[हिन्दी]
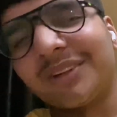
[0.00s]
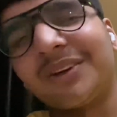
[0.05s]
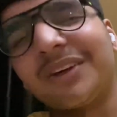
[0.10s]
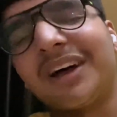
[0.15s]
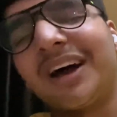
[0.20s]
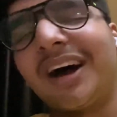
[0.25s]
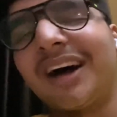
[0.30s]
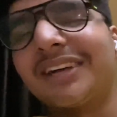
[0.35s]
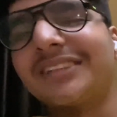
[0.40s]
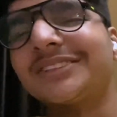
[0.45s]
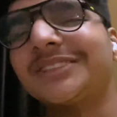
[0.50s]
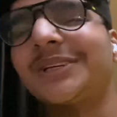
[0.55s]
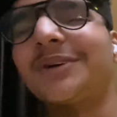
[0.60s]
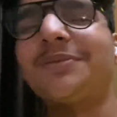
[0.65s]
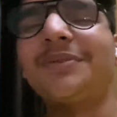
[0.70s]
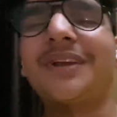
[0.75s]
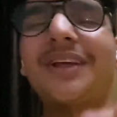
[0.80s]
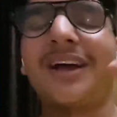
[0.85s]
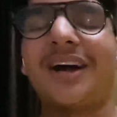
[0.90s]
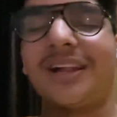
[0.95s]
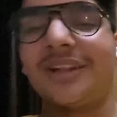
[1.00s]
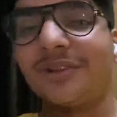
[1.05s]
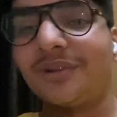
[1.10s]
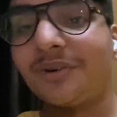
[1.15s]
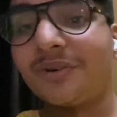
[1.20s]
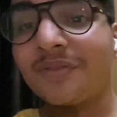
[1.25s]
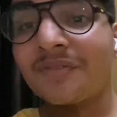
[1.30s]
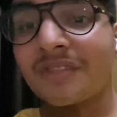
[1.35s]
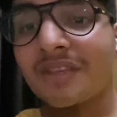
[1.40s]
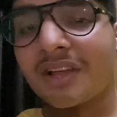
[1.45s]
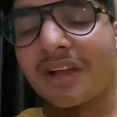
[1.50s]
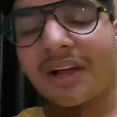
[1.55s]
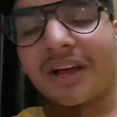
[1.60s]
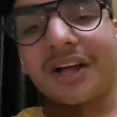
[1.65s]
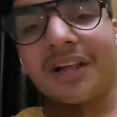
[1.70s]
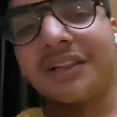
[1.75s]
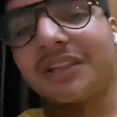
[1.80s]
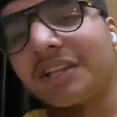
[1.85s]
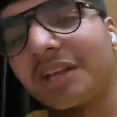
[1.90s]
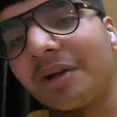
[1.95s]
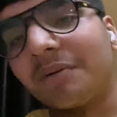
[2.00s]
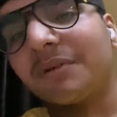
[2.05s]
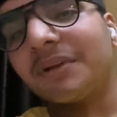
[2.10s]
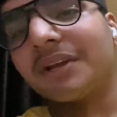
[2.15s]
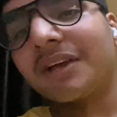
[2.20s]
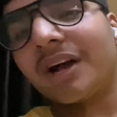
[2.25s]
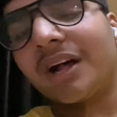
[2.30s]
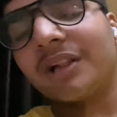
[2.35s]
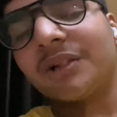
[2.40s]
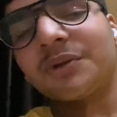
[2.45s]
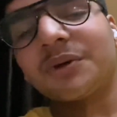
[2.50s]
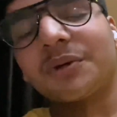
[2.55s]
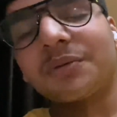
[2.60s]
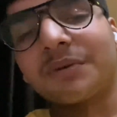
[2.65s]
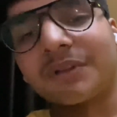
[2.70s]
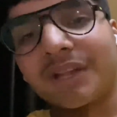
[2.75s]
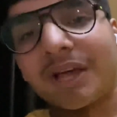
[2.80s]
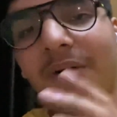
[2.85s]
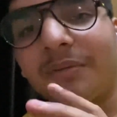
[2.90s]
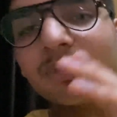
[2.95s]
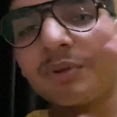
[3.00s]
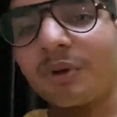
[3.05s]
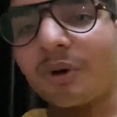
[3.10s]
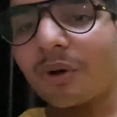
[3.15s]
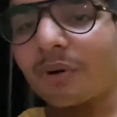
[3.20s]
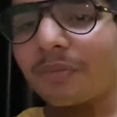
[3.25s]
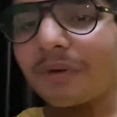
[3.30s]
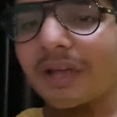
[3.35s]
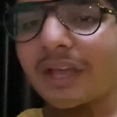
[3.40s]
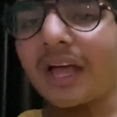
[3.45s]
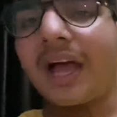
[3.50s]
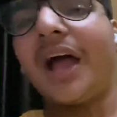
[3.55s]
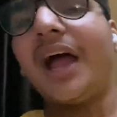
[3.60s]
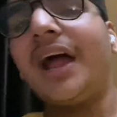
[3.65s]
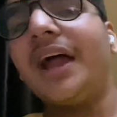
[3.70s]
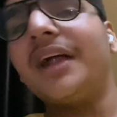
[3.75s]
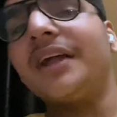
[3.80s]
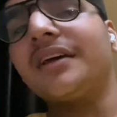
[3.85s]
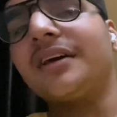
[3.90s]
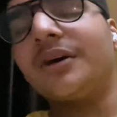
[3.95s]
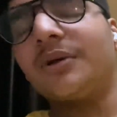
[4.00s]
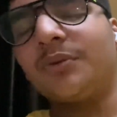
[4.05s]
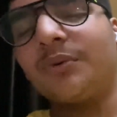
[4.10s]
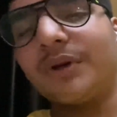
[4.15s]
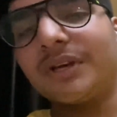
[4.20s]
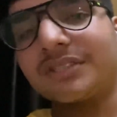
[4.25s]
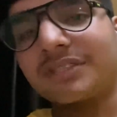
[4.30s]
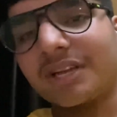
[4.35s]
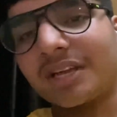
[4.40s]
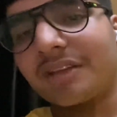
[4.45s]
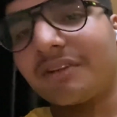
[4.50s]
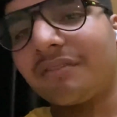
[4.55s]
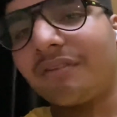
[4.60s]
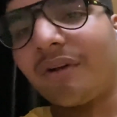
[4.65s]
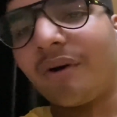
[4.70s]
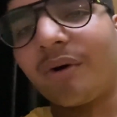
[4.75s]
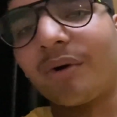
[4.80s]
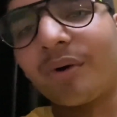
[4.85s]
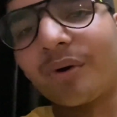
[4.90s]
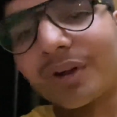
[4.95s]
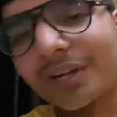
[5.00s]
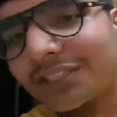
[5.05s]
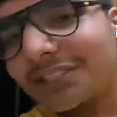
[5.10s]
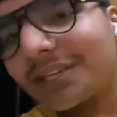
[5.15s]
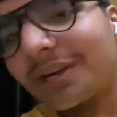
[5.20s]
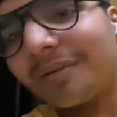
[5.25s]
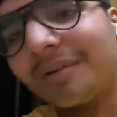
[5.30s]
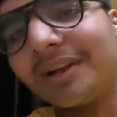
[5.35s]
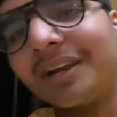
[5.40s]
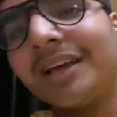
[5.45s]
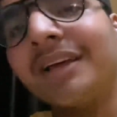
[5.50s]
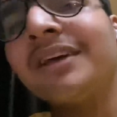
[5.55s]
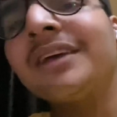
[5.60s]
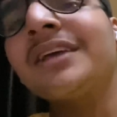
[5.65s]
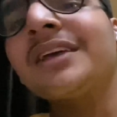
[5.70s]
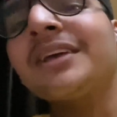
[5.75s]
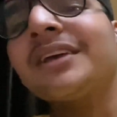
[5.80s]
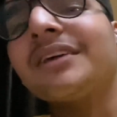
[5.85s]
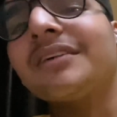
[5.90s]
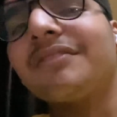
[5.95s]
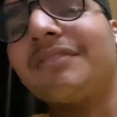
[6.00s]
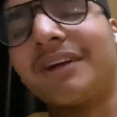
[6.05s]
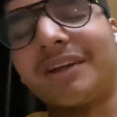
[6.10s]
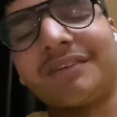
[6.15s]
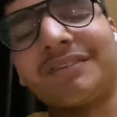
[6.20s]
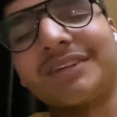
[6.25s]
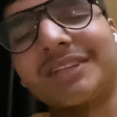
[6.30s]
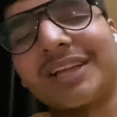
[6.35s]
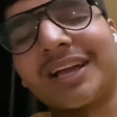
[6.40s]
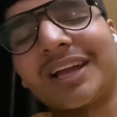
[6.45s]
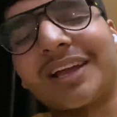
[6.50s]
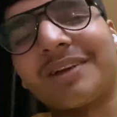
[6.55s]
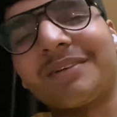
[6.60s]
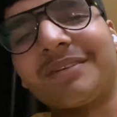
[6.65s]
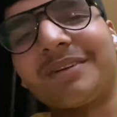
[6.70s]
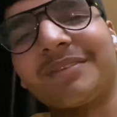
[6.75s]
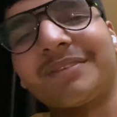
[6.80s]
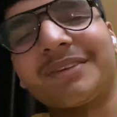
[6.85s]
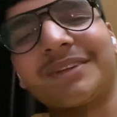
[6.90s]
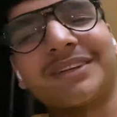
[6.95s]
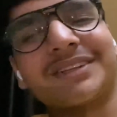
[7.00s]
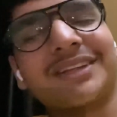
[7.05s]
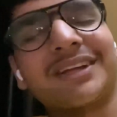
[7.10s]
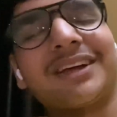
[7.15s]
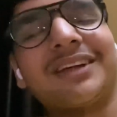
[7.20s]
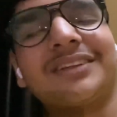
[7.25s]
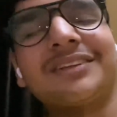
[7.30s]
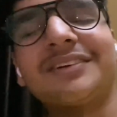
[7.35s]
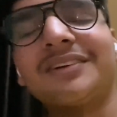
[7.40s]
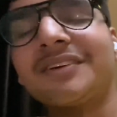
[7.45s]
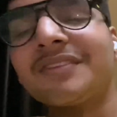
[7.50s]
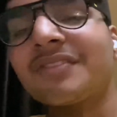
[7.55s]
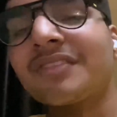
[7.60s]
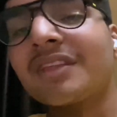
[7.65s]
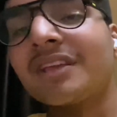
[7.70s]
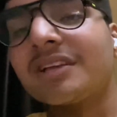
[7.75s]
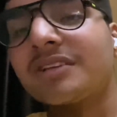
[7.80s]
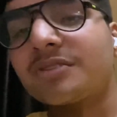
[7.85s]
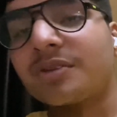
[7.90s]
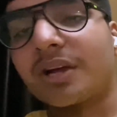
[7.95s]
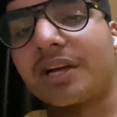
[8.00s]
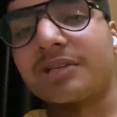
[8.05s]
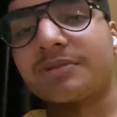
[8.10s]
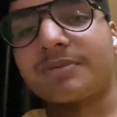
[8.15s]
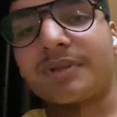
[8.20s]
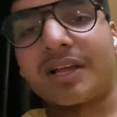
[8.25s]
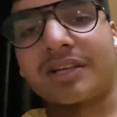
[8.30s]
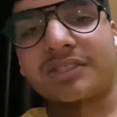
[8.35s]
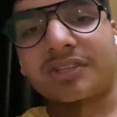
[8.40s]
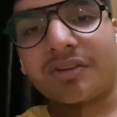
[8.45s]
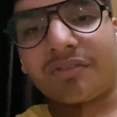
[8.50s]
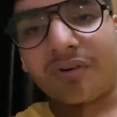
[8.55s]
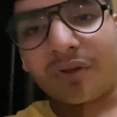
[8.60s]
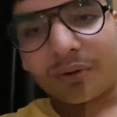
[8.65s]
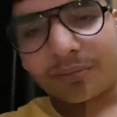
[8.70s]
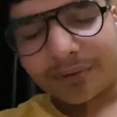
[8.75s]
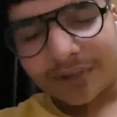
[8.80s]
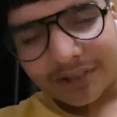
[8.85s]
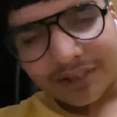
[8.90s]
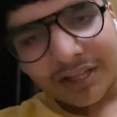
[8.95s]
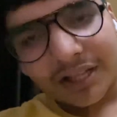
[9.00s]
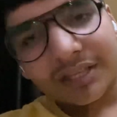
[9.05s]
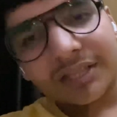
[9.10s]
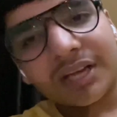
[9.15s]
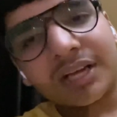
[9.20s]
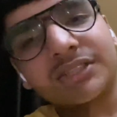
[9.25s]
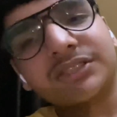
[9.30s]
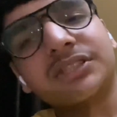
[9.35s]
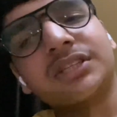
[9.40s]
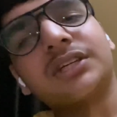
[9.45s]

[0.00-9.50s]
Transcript: दो यार सब निकाल दो गलतियाँ भी निकाल दो और बता भी दो और मैं क्या ऐड करूँ ऐसा कि व्लॉग और अच्छा बने फटाफट जाके कमेंट में बताया तो सो गैस आज के ब्लॉग में इतना था तो आशा